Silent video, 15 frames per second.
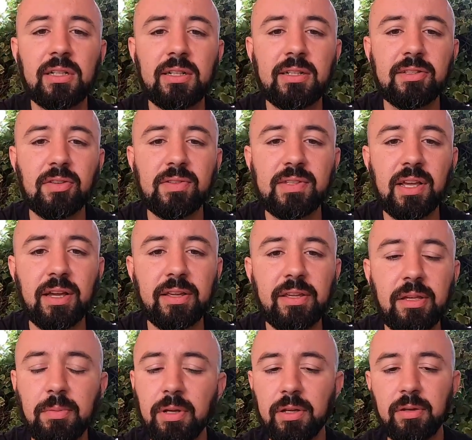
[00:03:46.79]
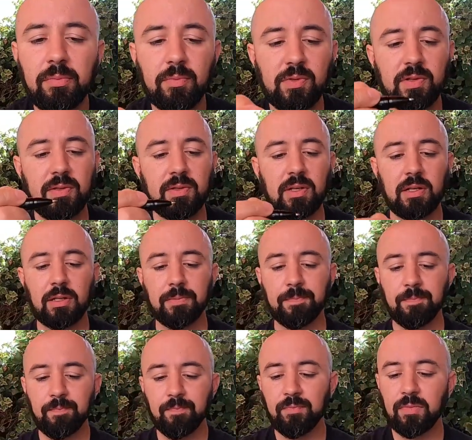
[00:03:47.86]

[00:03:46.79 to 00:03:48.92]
Ist auch sehr ergiebig, muss ich sagen.